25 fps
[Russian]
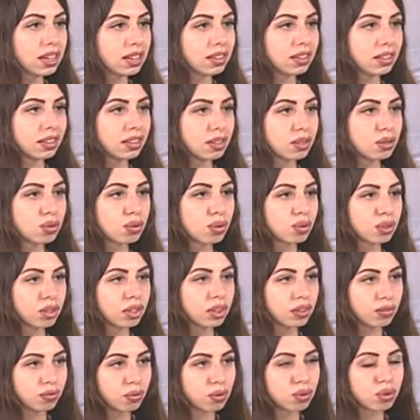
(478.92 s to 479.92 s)
это достойно
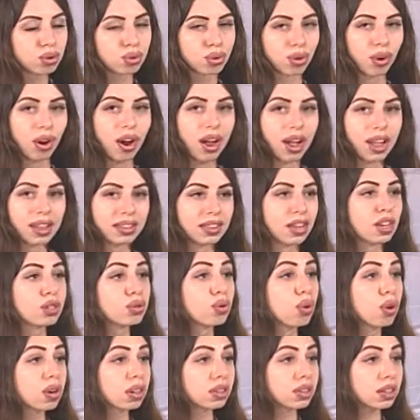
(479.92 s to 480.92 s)
того, что наш
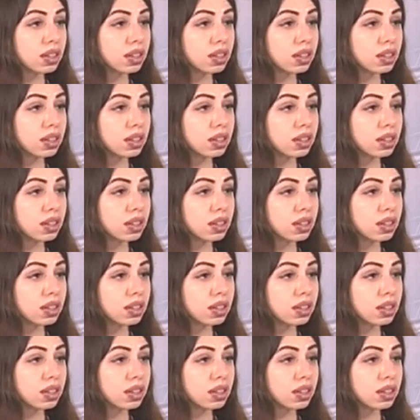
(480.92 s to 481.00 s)
город